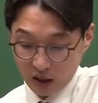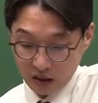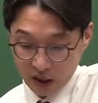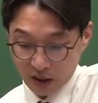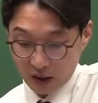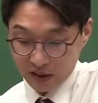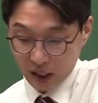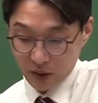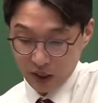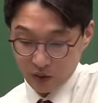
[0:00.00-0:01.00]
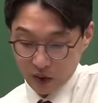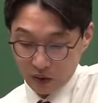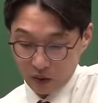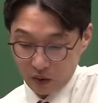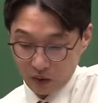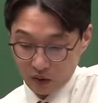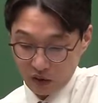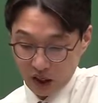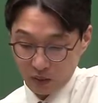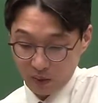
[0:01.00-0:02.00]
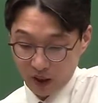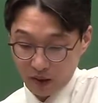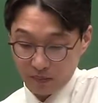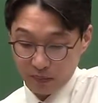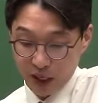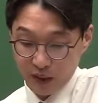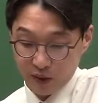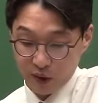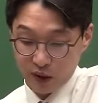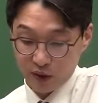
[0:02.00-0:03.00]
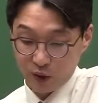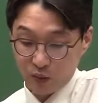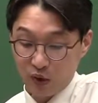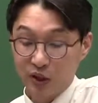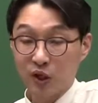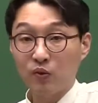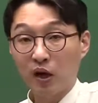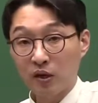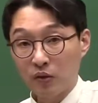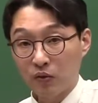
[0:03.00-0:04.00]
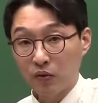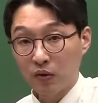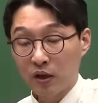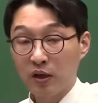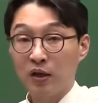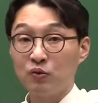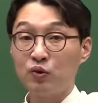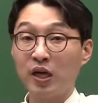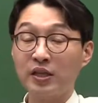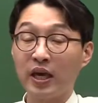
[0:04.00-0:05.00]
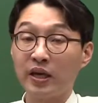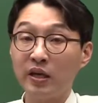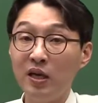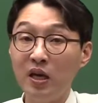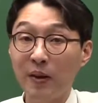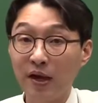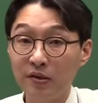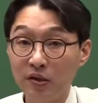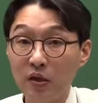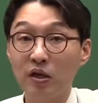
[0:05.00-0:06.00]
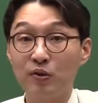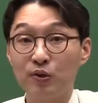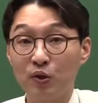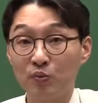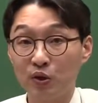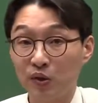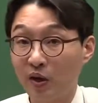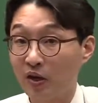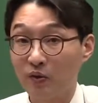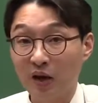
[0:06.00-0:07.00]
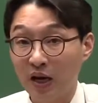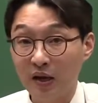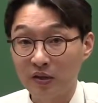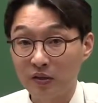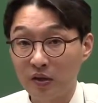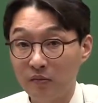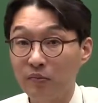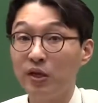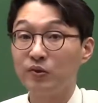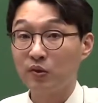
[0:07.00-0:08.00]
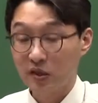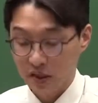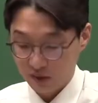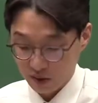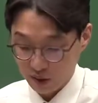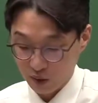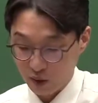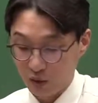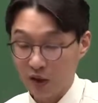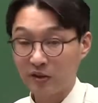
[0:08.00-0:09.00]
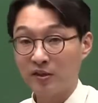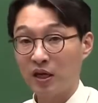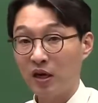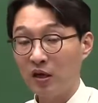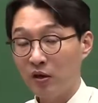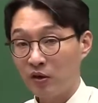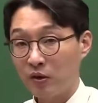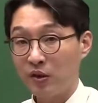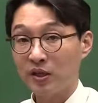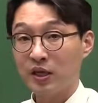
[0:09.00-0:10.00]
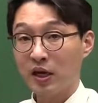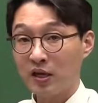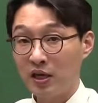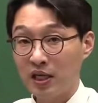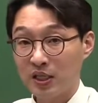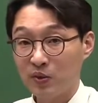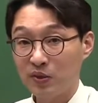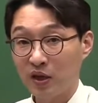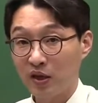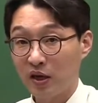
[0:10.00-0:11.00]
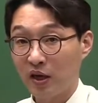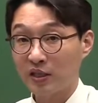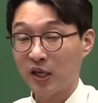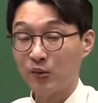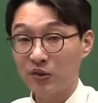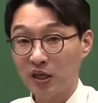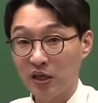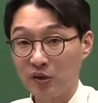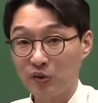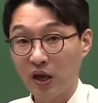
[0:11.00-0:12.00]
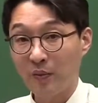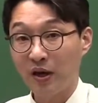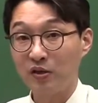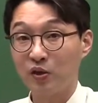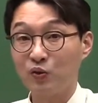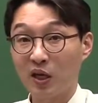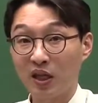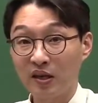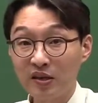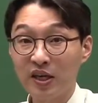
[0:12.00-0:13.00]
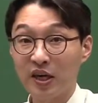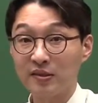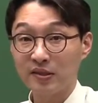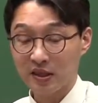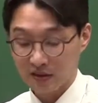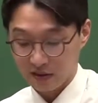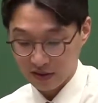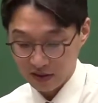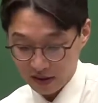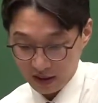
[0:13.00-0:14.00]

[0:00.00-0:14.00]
참가, 참여할 수 있고 동그라미 2번 필수적 기술 정보를 제공하는 경우 주의하실게 일반적 기술 정보 제공하는 경우는 안 해요. 아셨죠? 필수적 기술, 기술 정보. 그래서 제가 현대차가 기아 자동차에다가 자동차 기술 개발을 전수한다 이런 얘기 했었잖아요. 그렇죠?